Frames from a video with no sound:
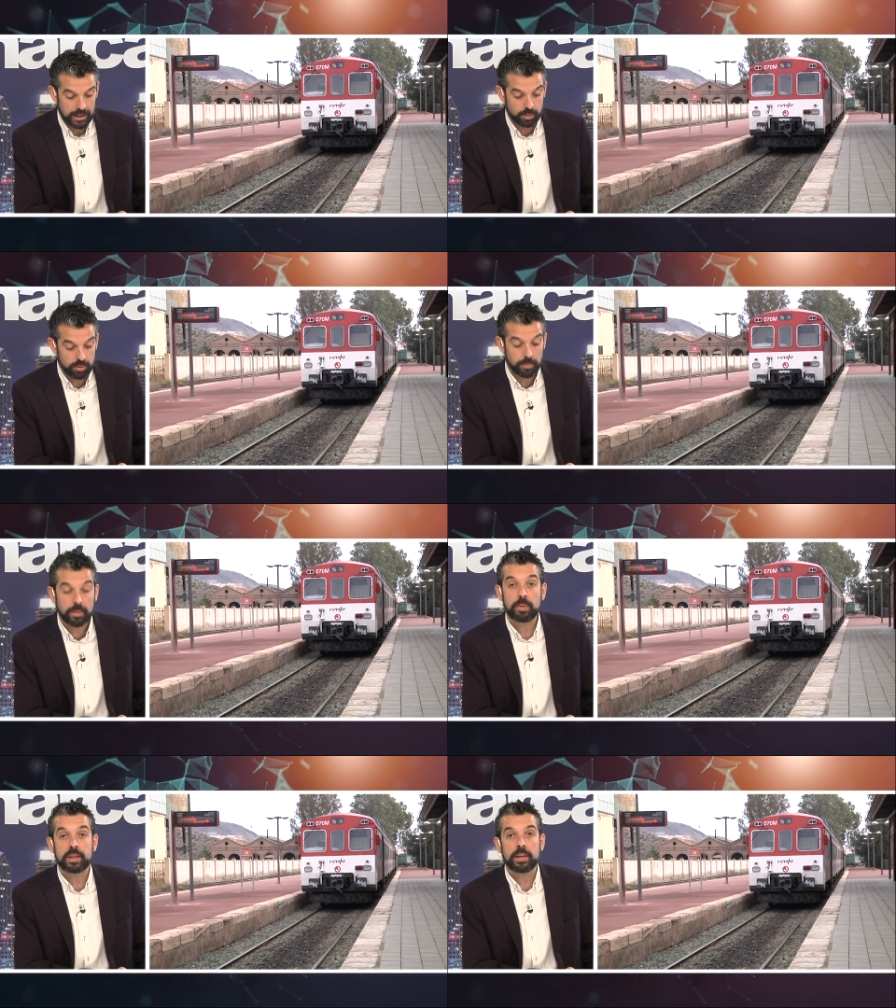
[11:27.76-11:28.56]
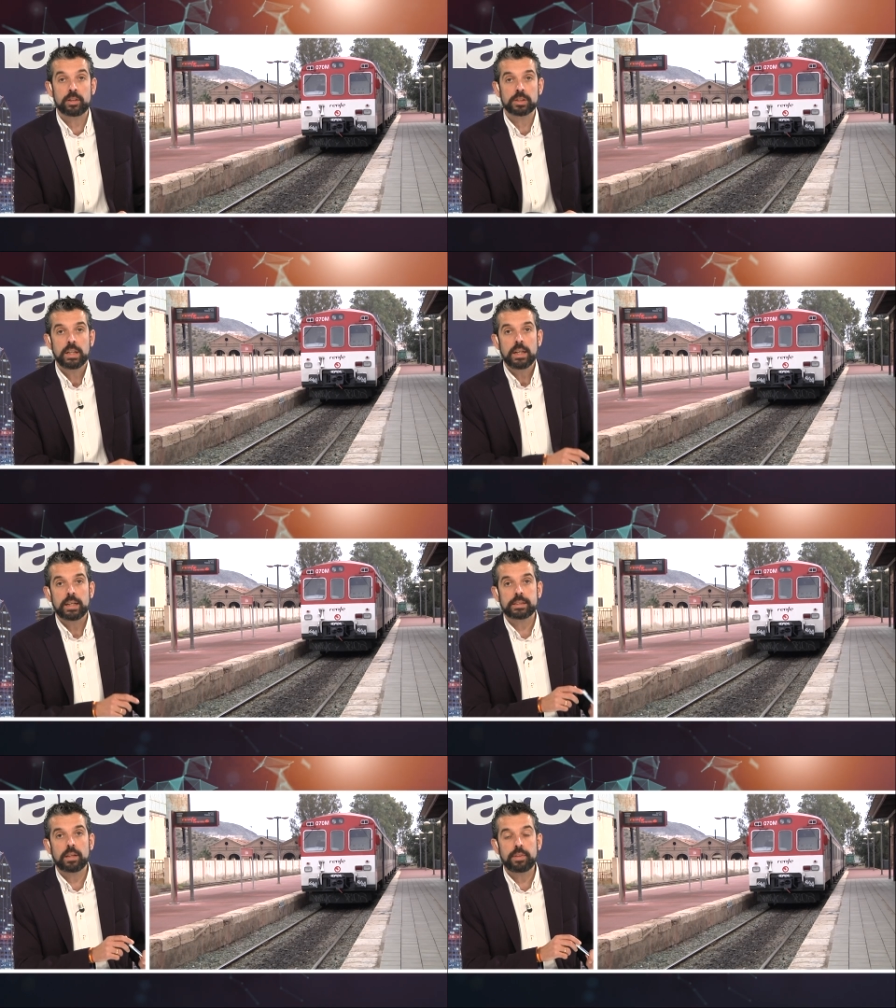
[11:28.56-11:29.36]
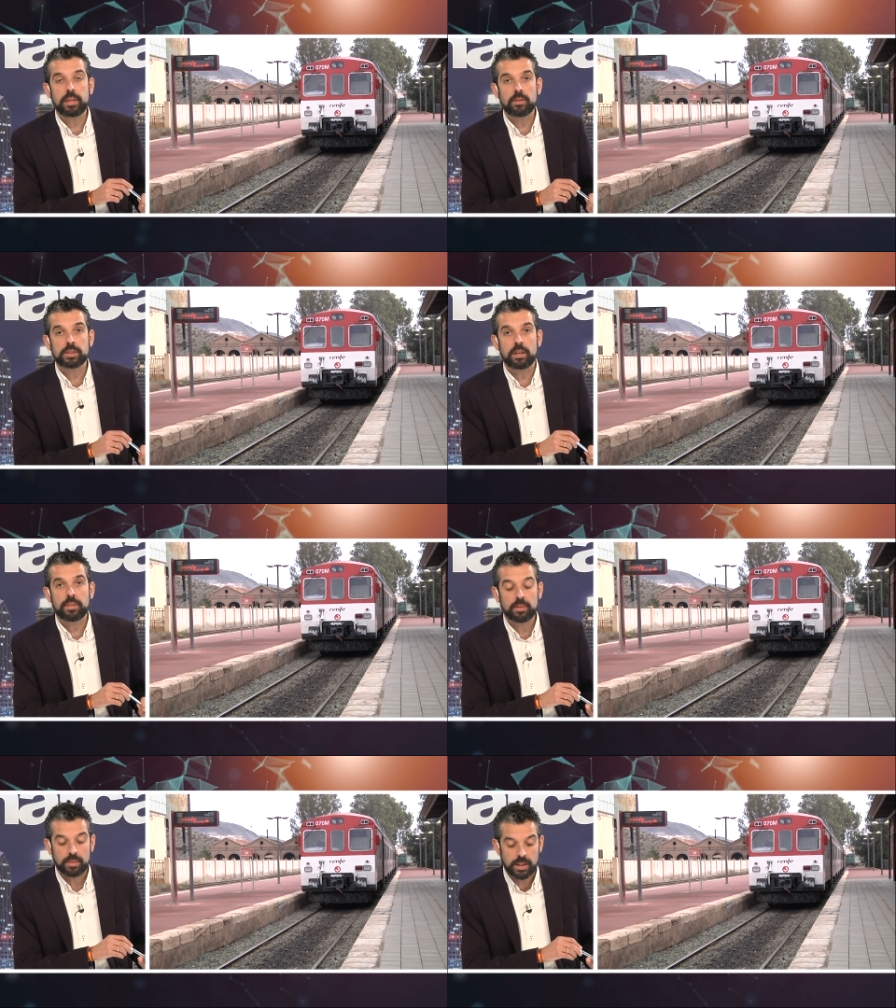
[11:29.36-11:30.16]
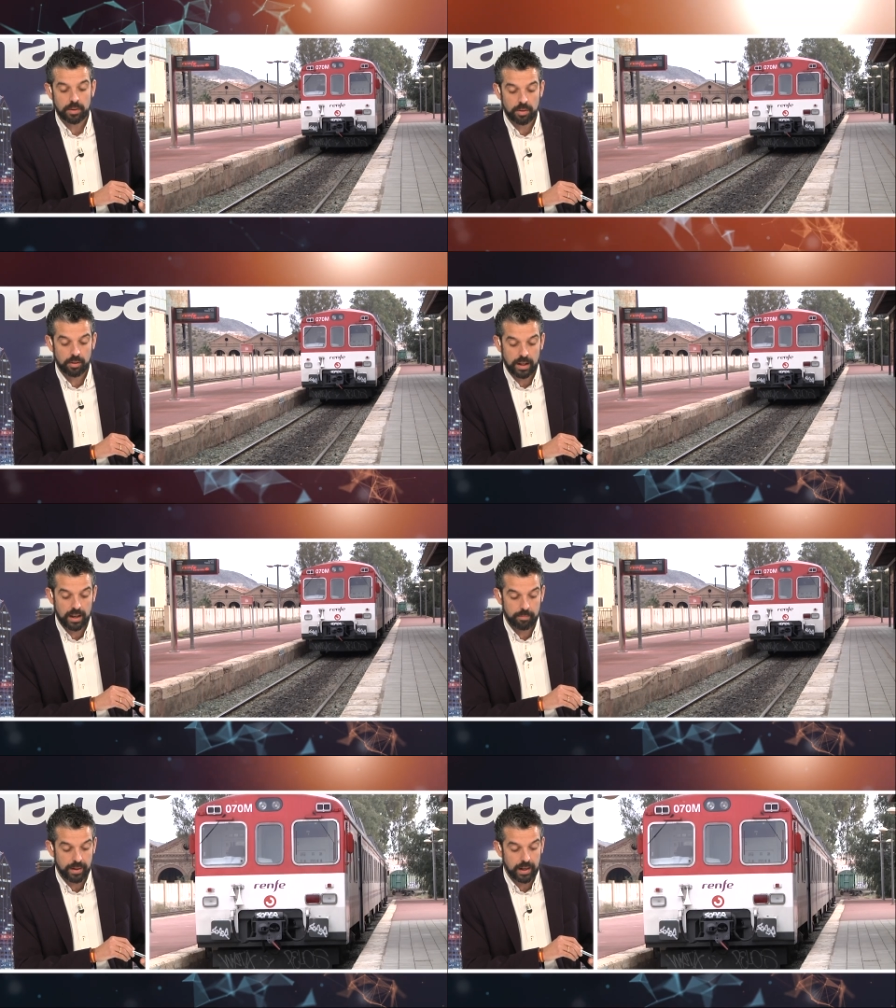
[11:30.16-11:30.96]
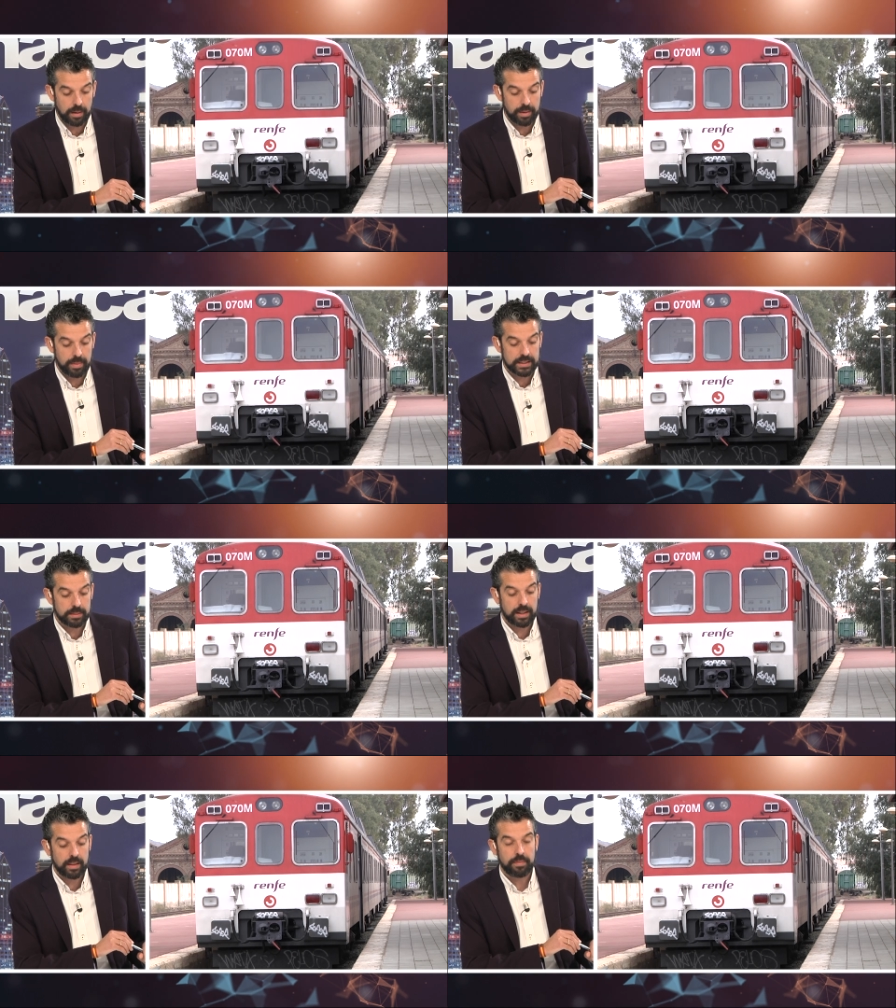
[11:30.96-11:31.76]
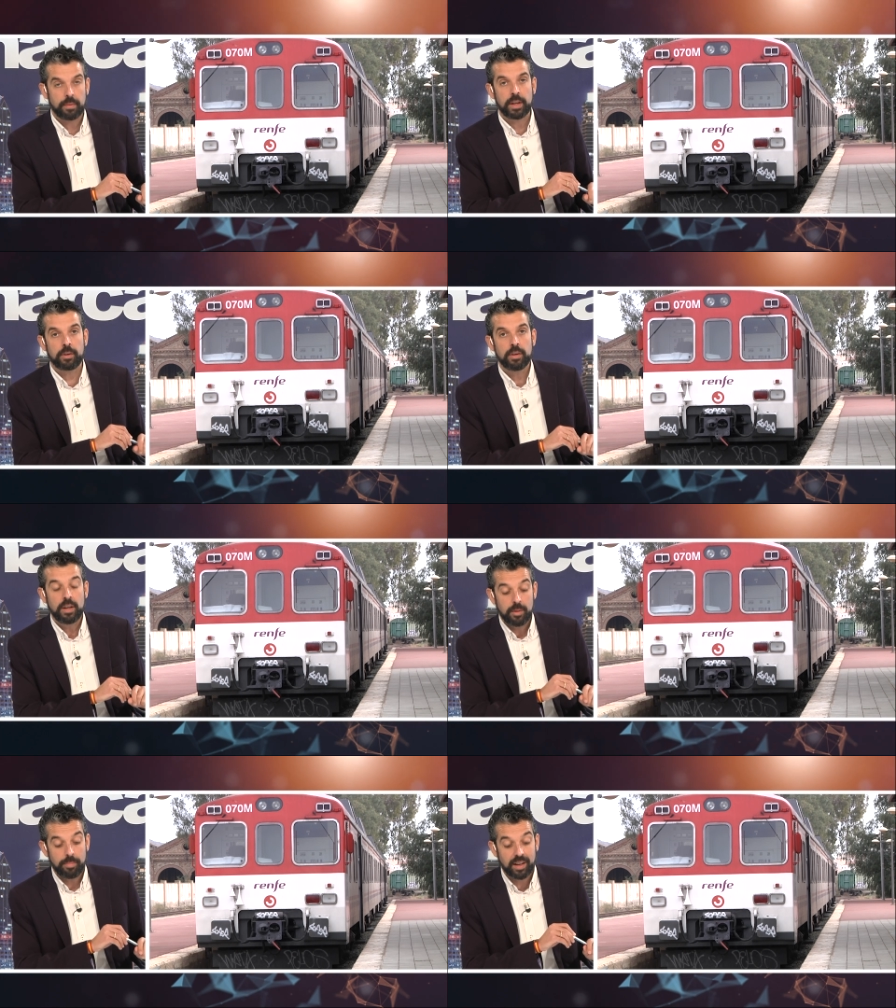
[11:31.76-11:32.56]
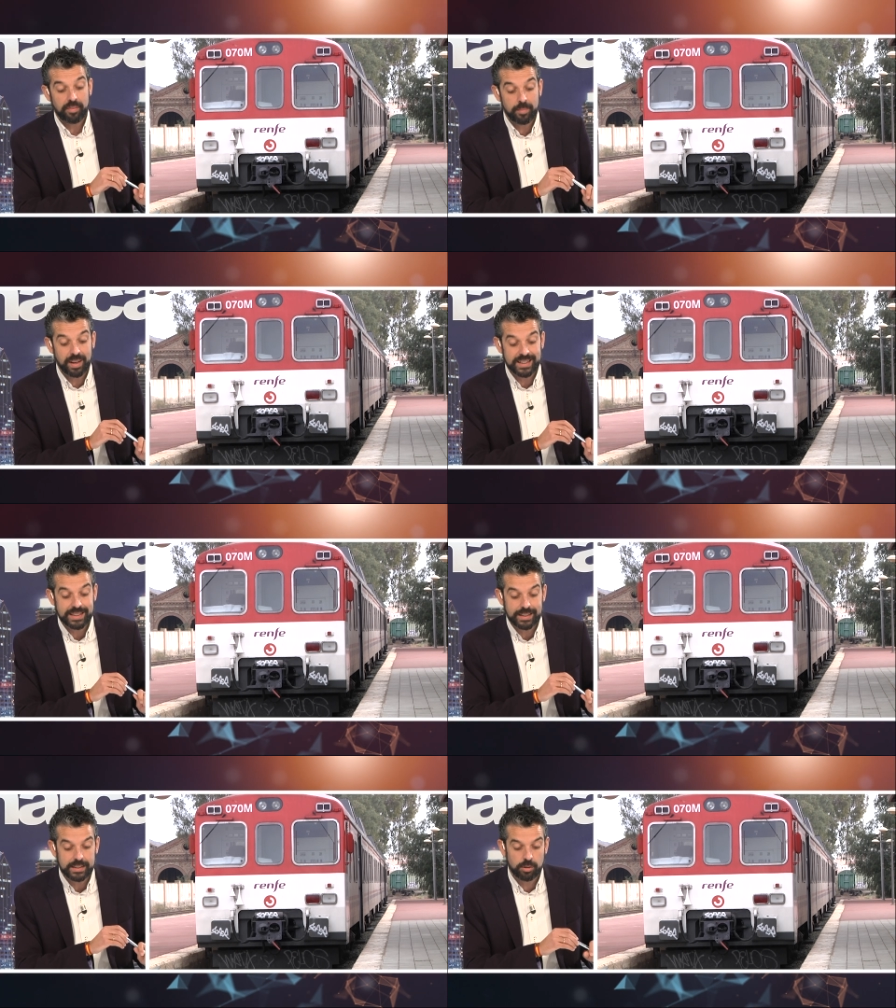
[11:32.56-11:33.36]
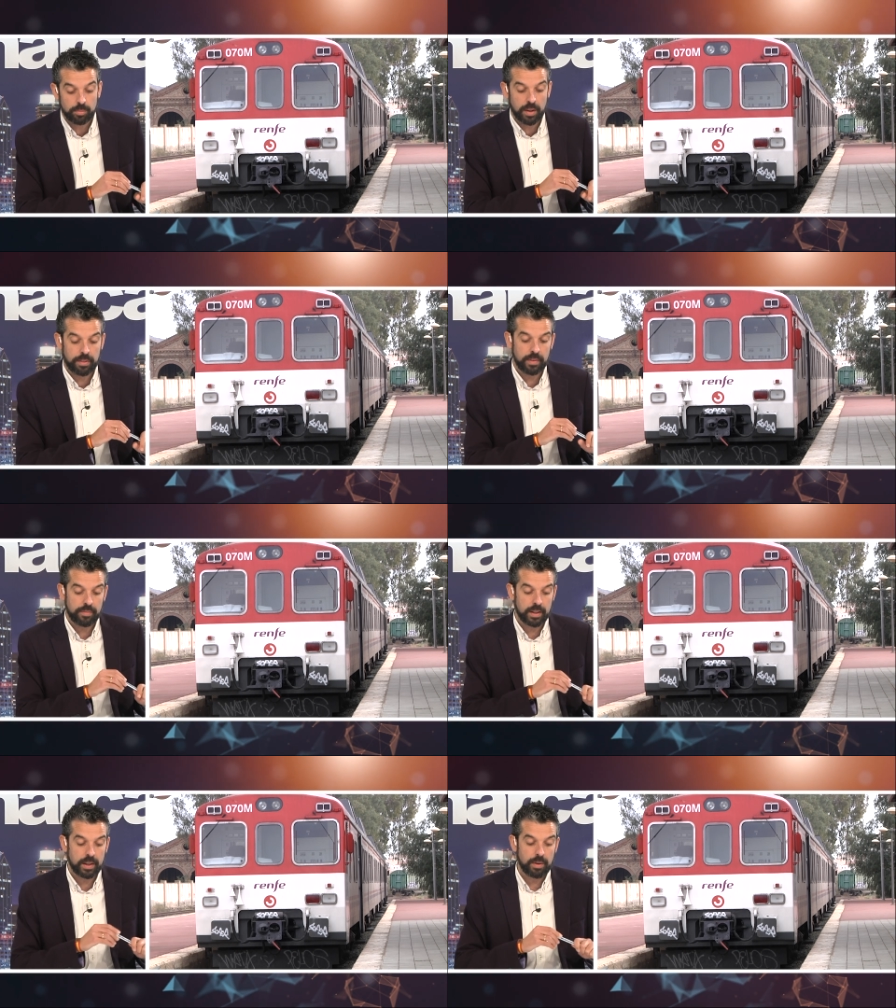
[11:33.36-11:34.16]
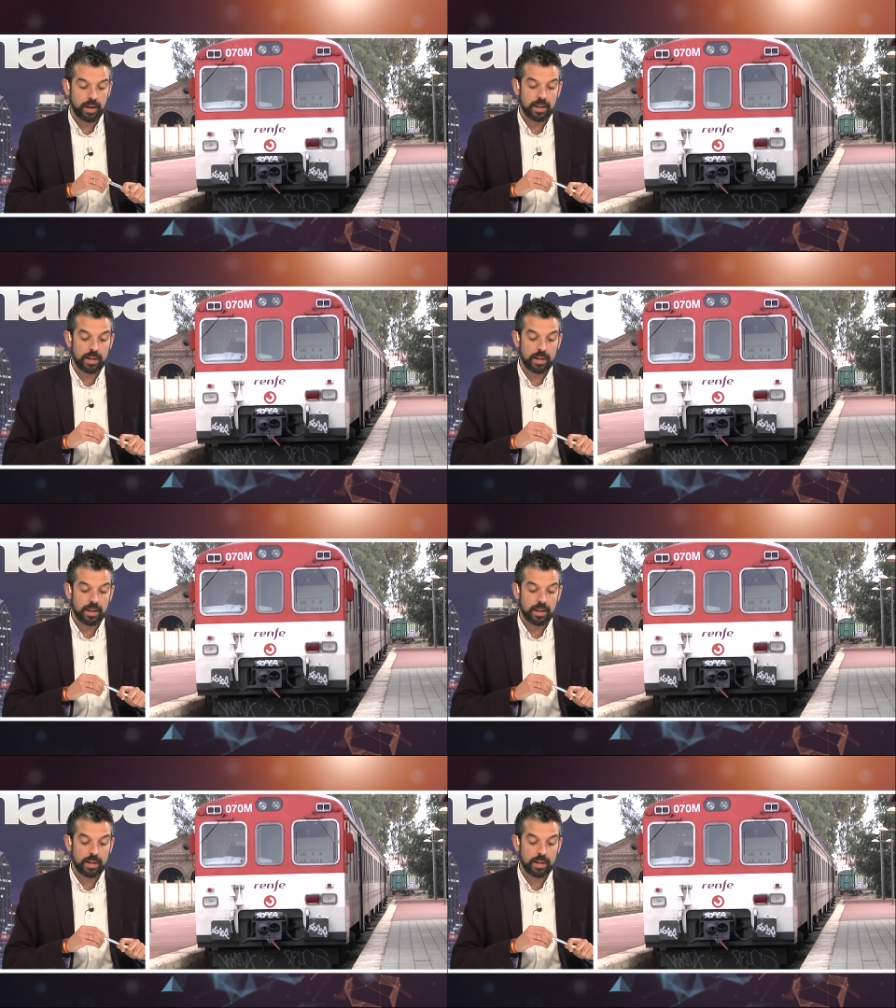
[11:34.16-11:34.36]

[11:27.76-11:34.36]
cuyos propietarios están citados en el Centro de Desarrollo Local para la primera semana de febrero para firmar las actas de ocupación definitiva